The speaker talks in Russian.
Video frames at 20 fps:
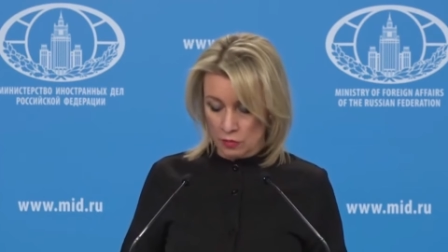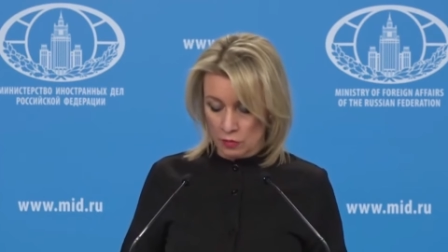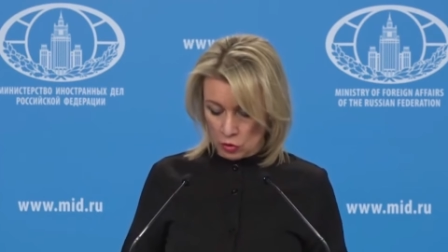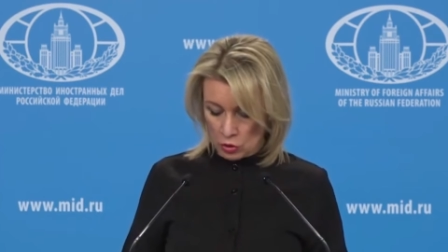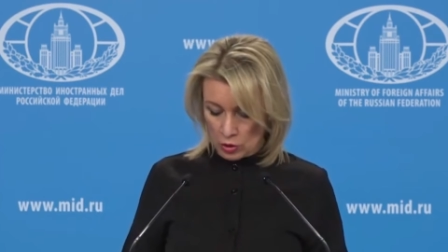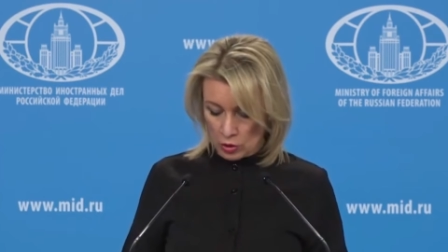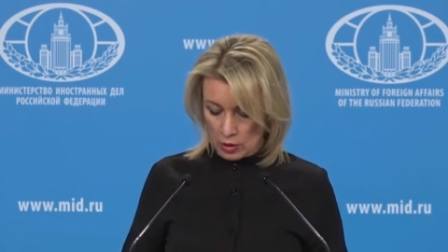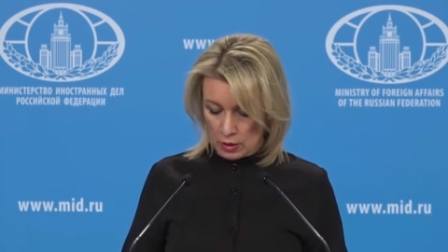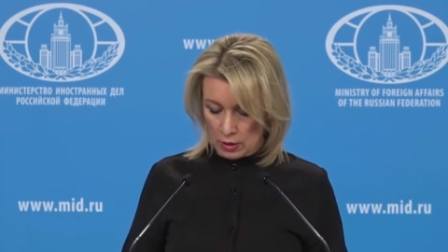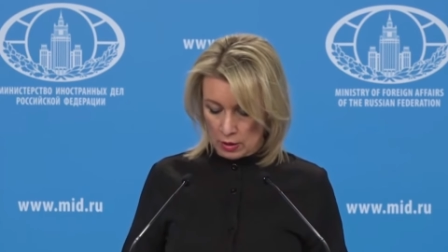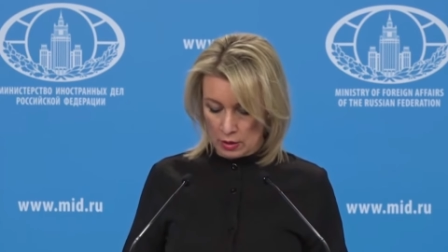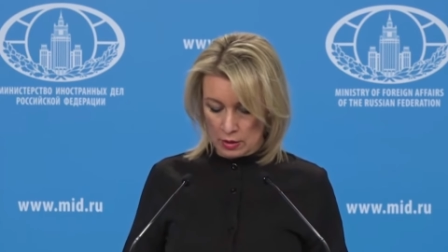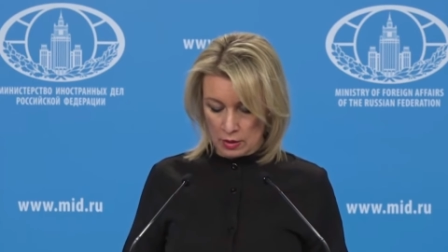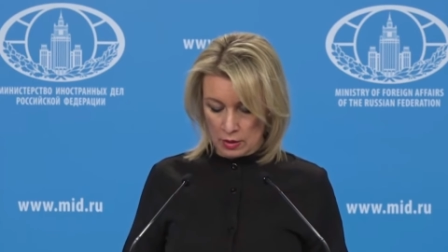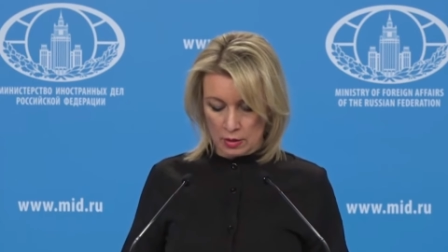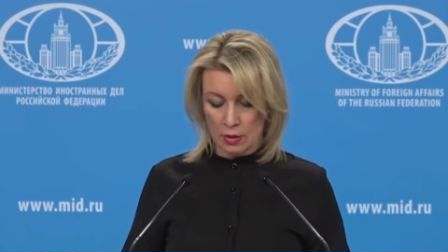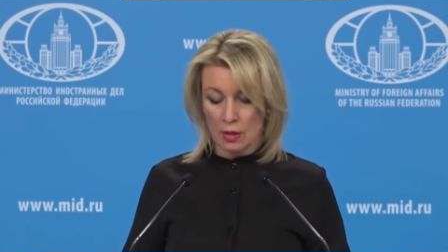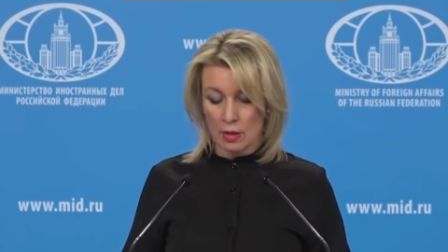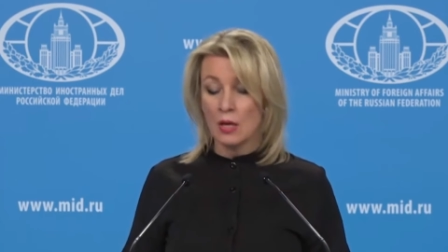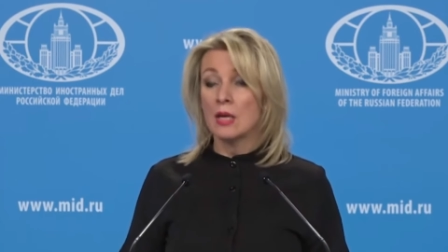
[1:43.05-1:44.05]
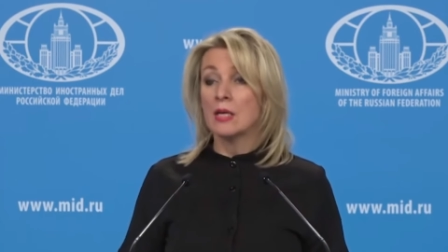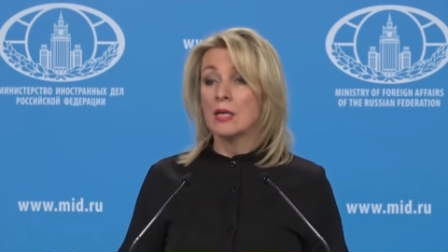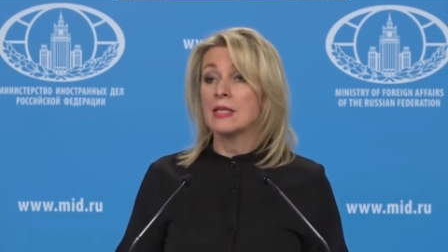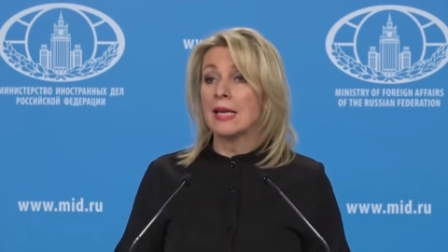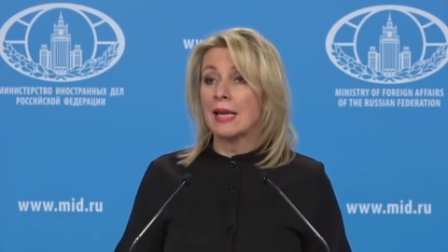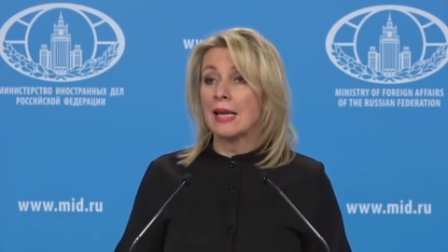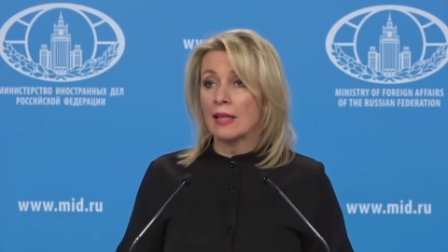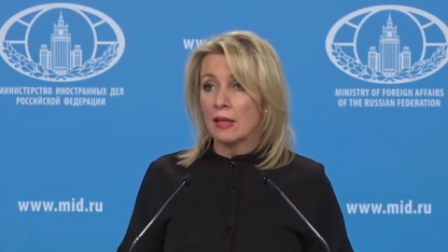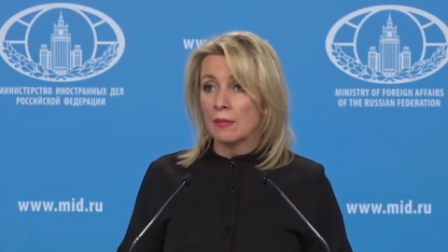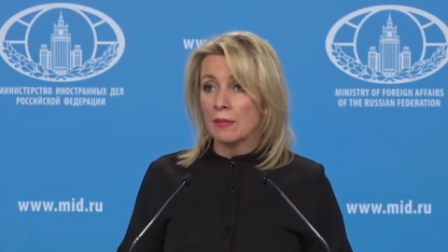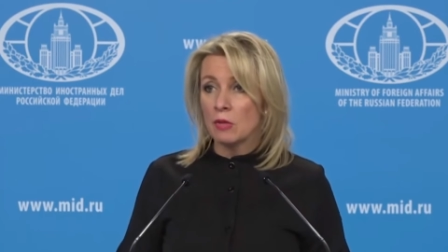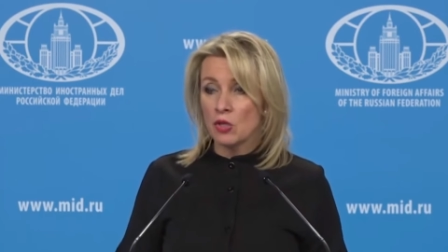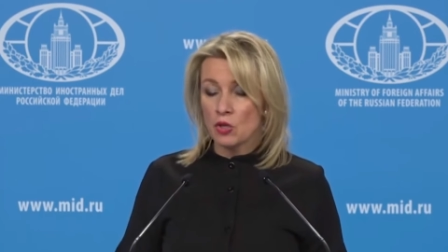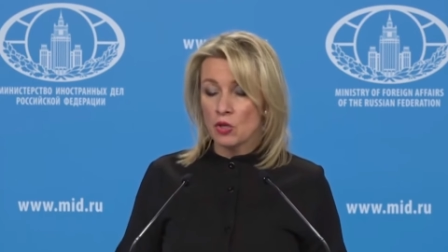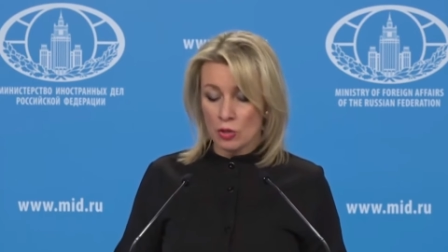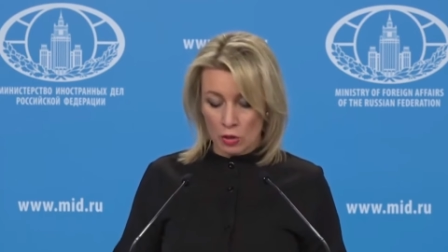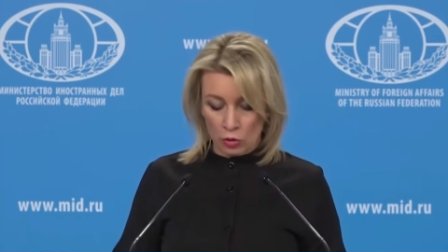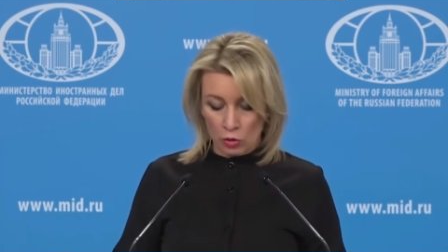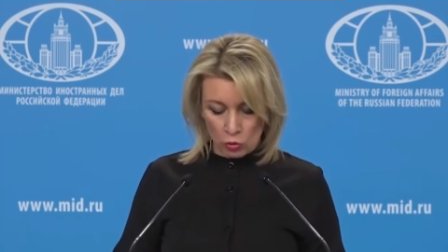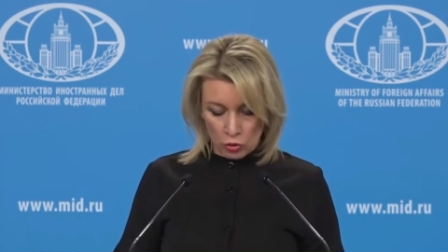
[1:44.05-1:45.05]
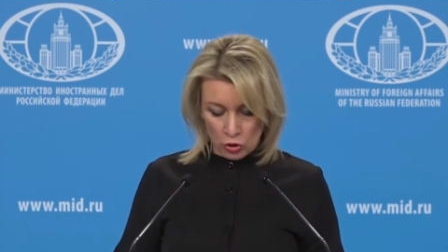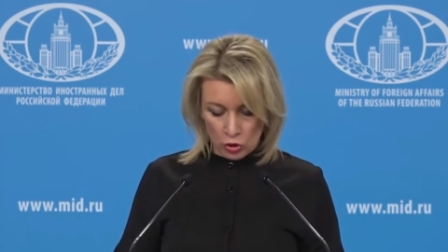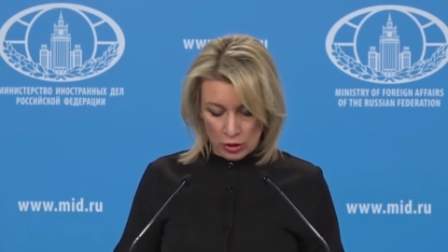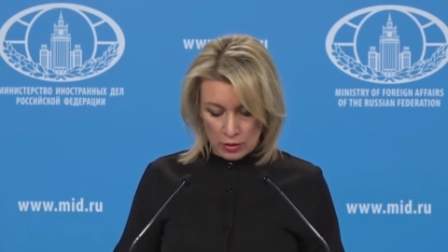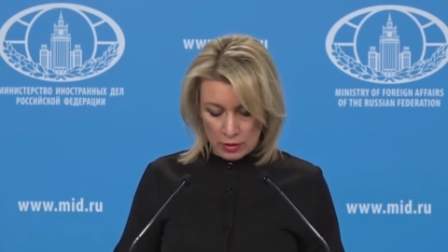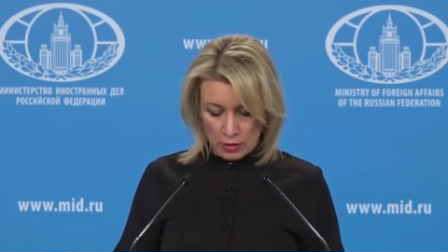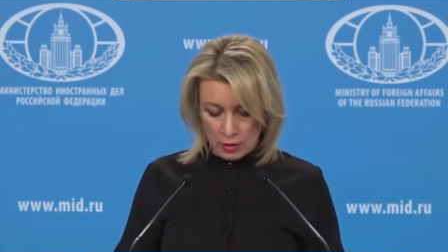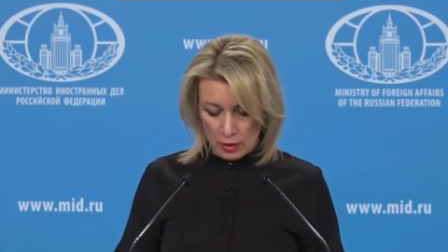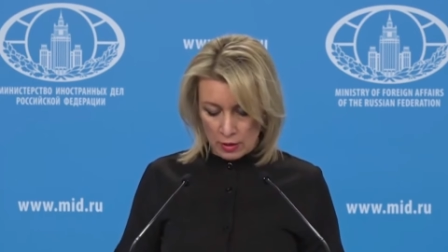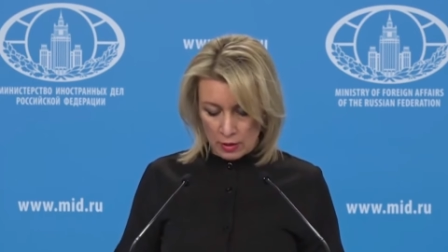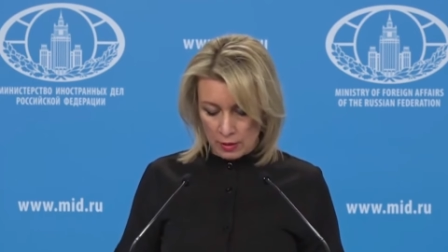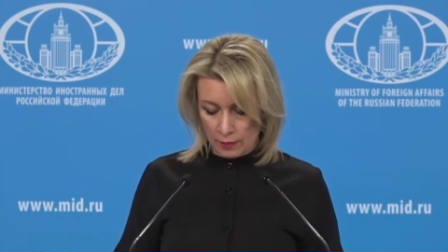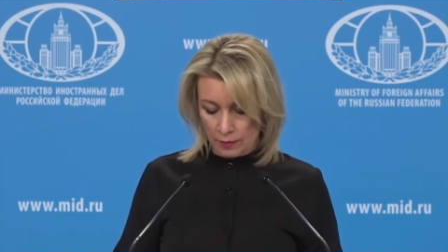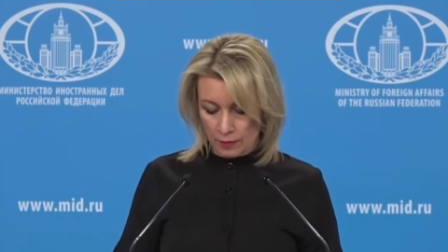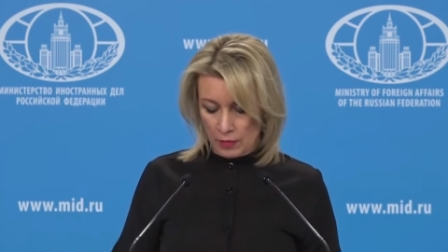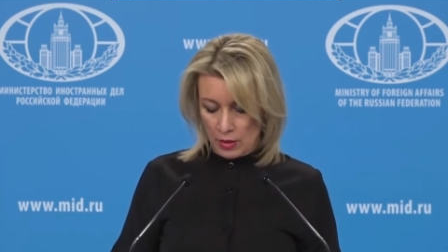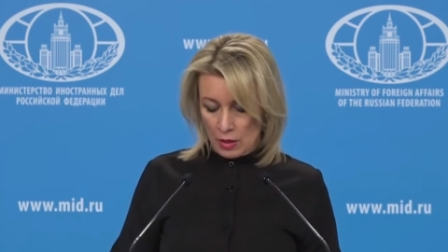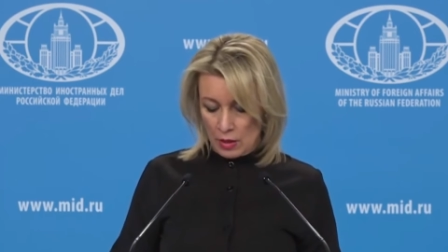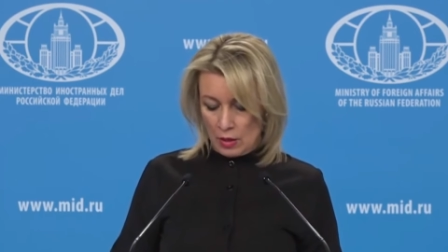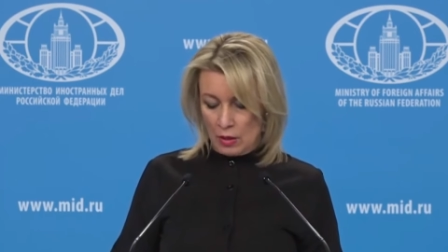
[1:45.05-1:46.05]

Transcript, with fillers: движения и с экономической точки зрения